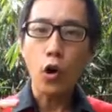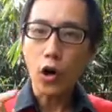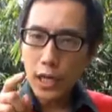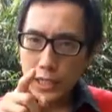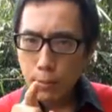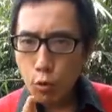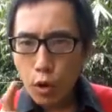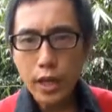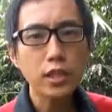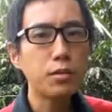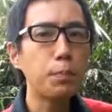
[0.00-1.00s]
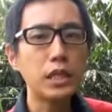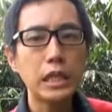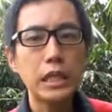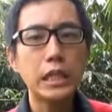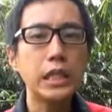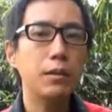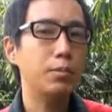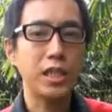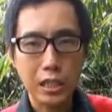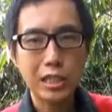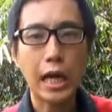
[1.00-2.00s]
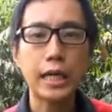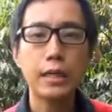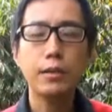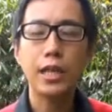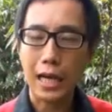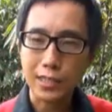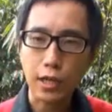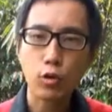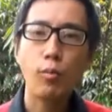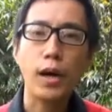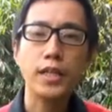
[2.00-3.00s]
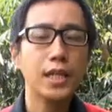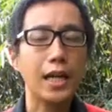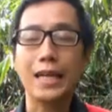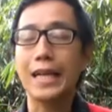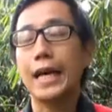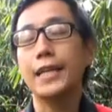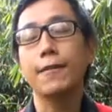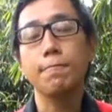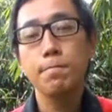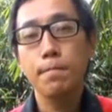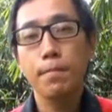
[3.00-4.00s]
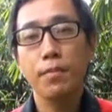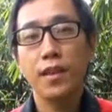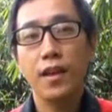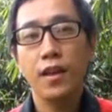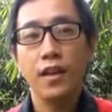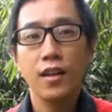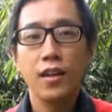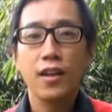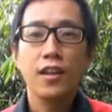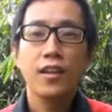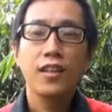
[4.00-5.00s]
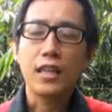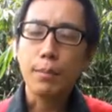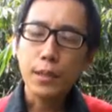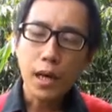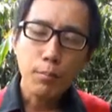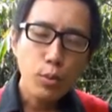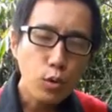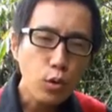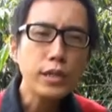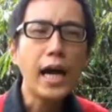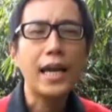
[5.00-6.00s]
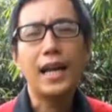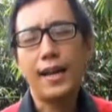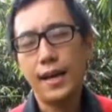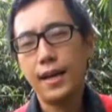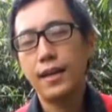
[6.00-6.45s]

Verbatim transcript: orangnya mukanya seperti ini, bisa dicari, dilacak rumahnya dan lain-lain. Tapi yang buruknya adalah